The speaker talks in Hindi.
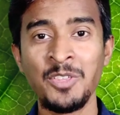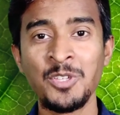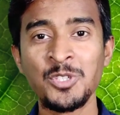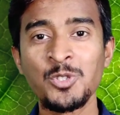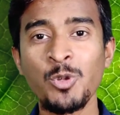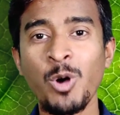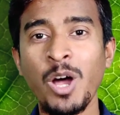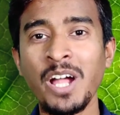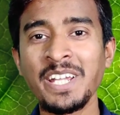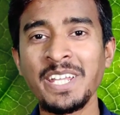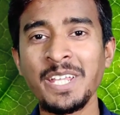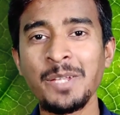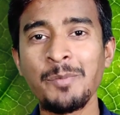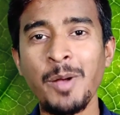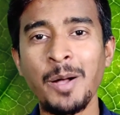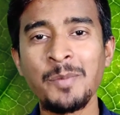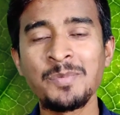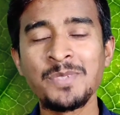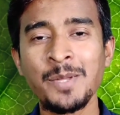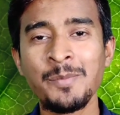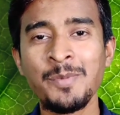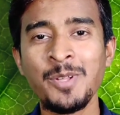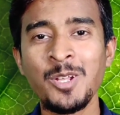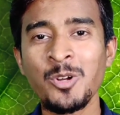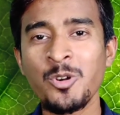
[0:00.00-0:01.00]
हाय दोस्तों आई टेक में
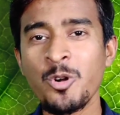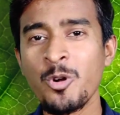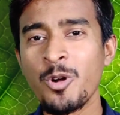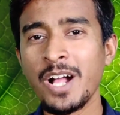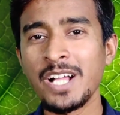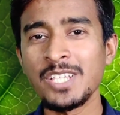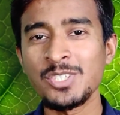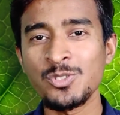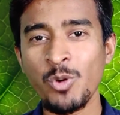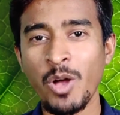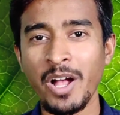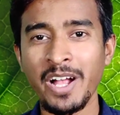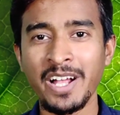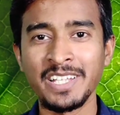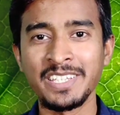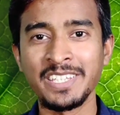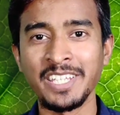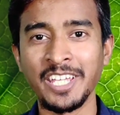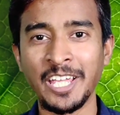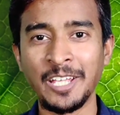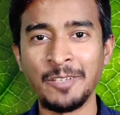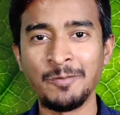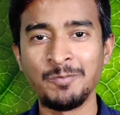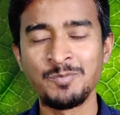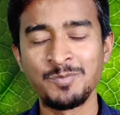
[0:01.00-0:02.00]
आप सभी लोगों का स्वागत
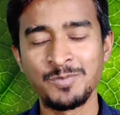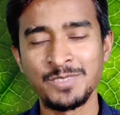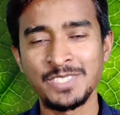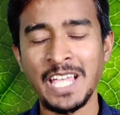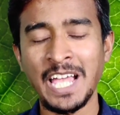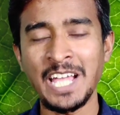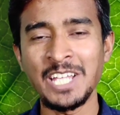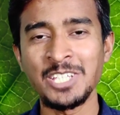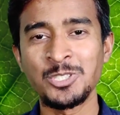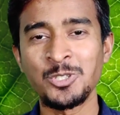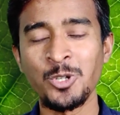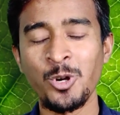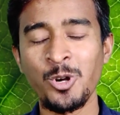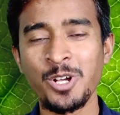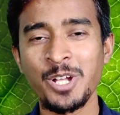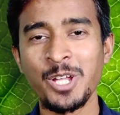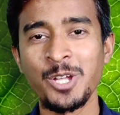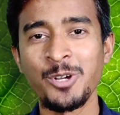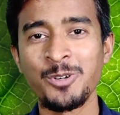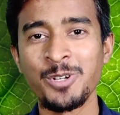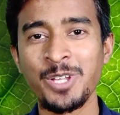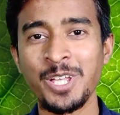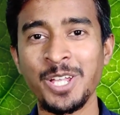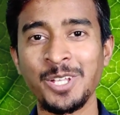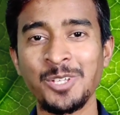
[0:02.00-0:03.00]
है शायद चौंक
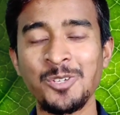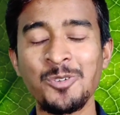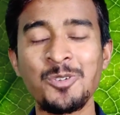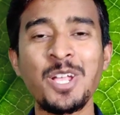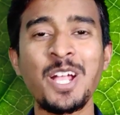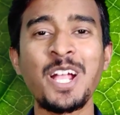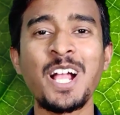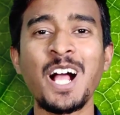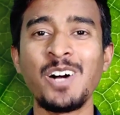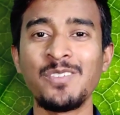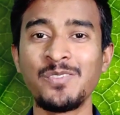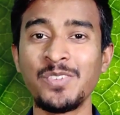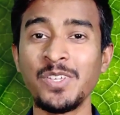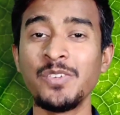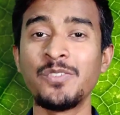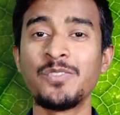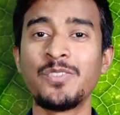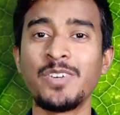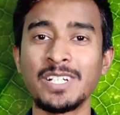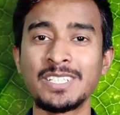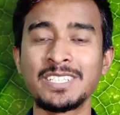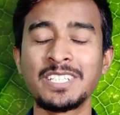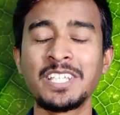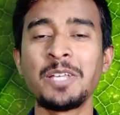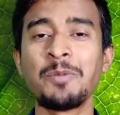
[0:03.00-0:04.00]
गए होंगे क्योंकि काफ़ी
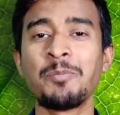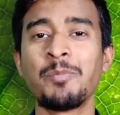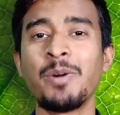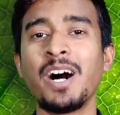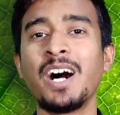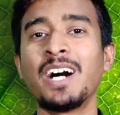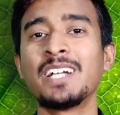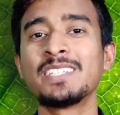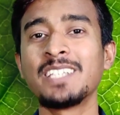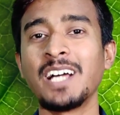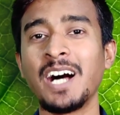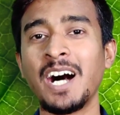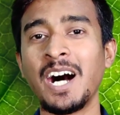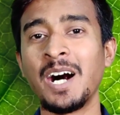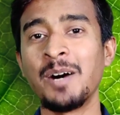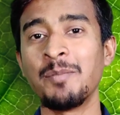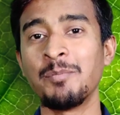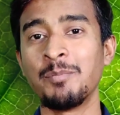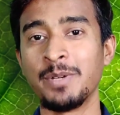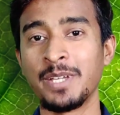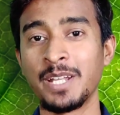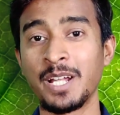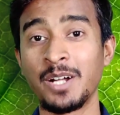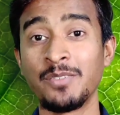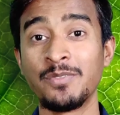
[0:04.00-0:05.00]
वक्त के बाद
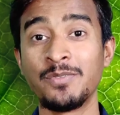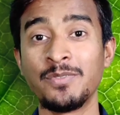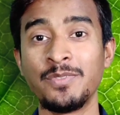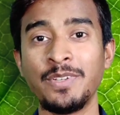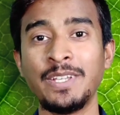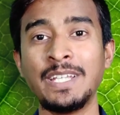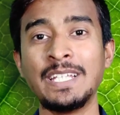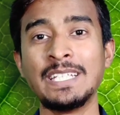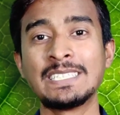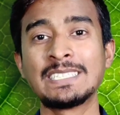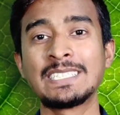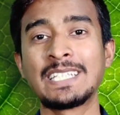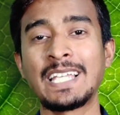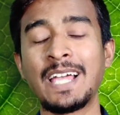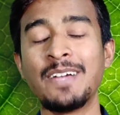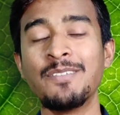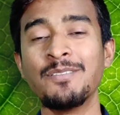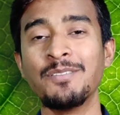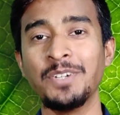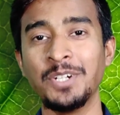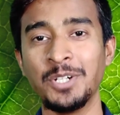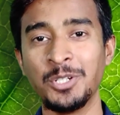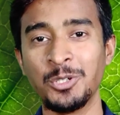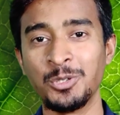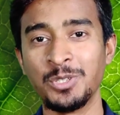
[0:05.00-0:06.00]
आप मेरा फेस
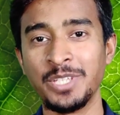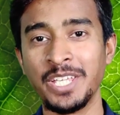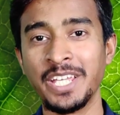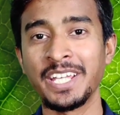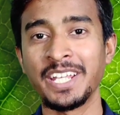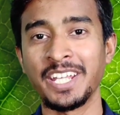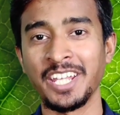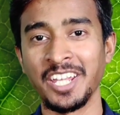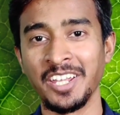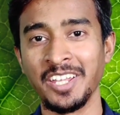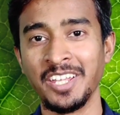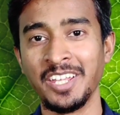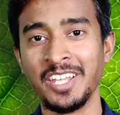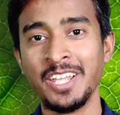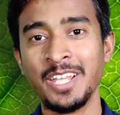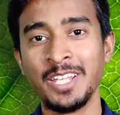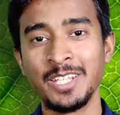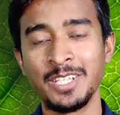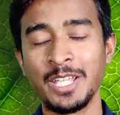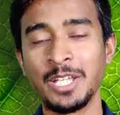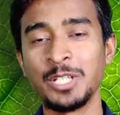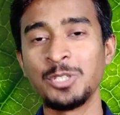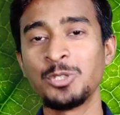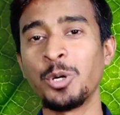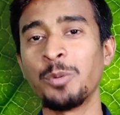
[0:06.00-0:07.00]
कैम वीडियो देख रहे हैं
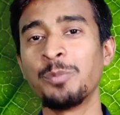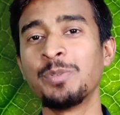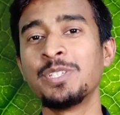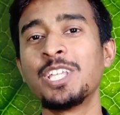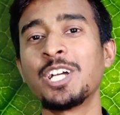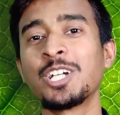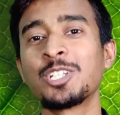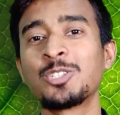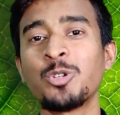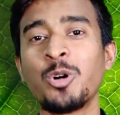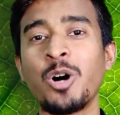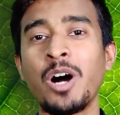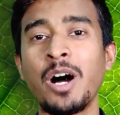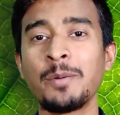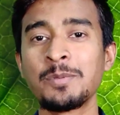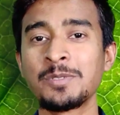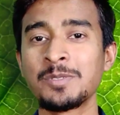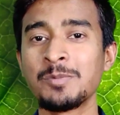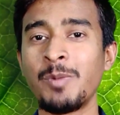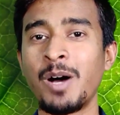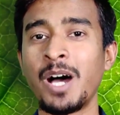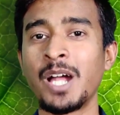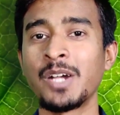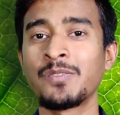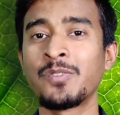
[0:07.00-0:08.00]
नहीं तो अभी तक तो आप
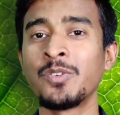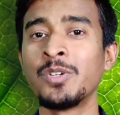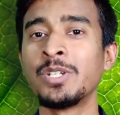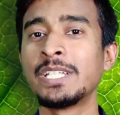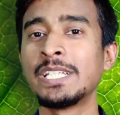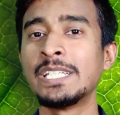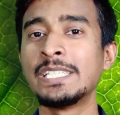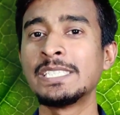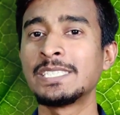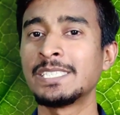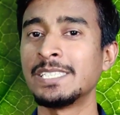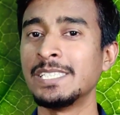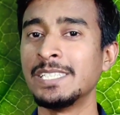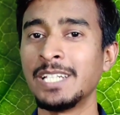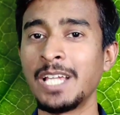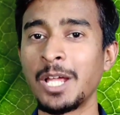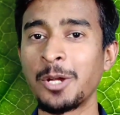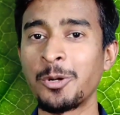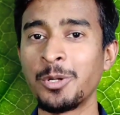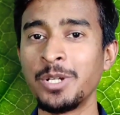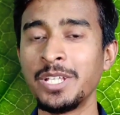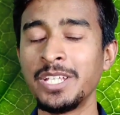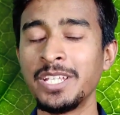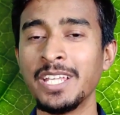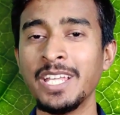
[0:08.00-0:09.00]
स्मार्टफोन की स्क्रीन
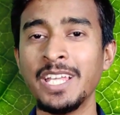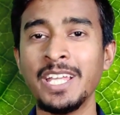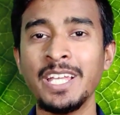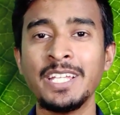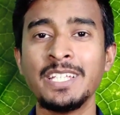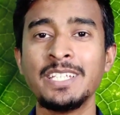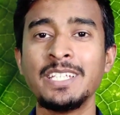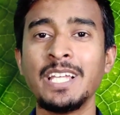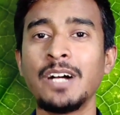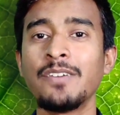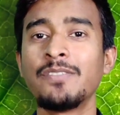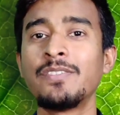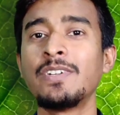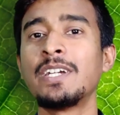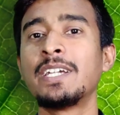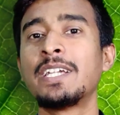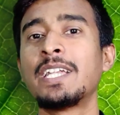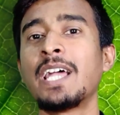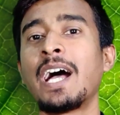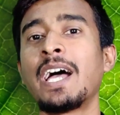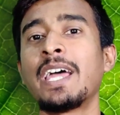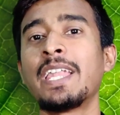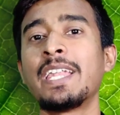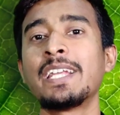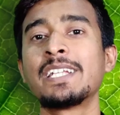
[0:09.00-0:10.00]
रिकॉर्डिंग या फिर
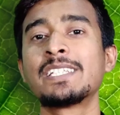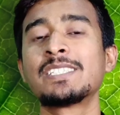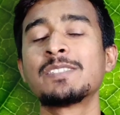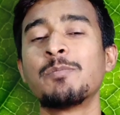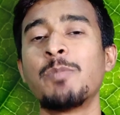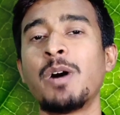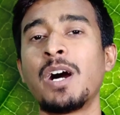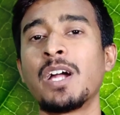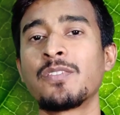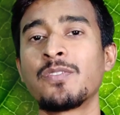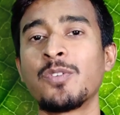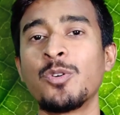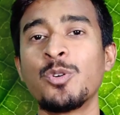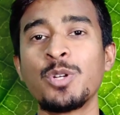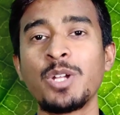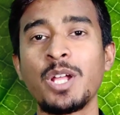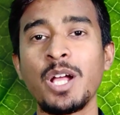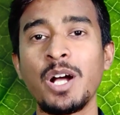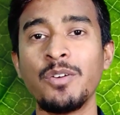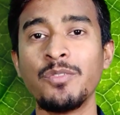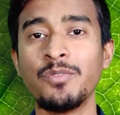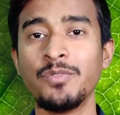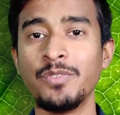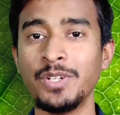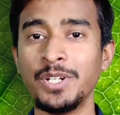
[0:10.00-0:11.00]
डायरेक्ट स्मार्टफोन
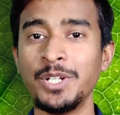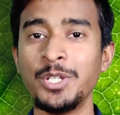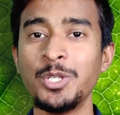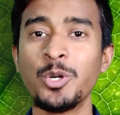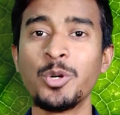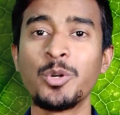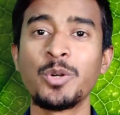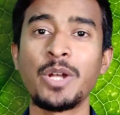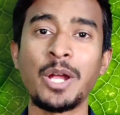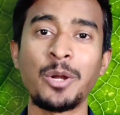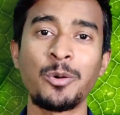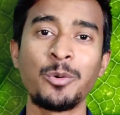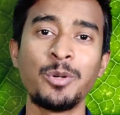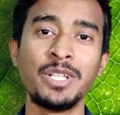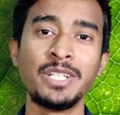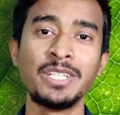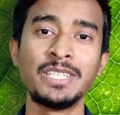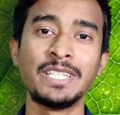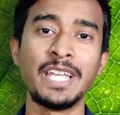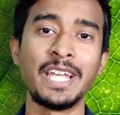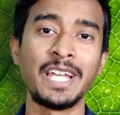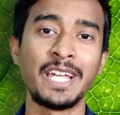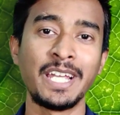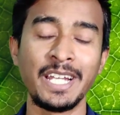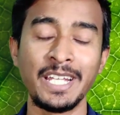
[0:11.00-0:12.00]
का वीडियो
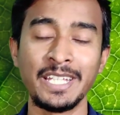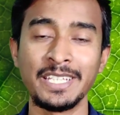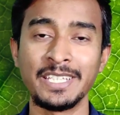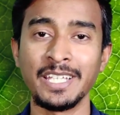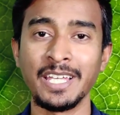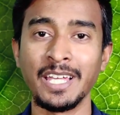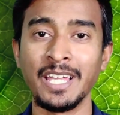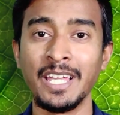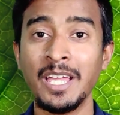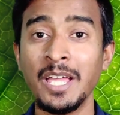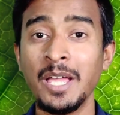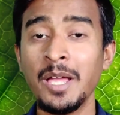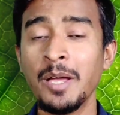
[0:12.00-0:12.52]
रिकॉर्डिंग देख रहे थे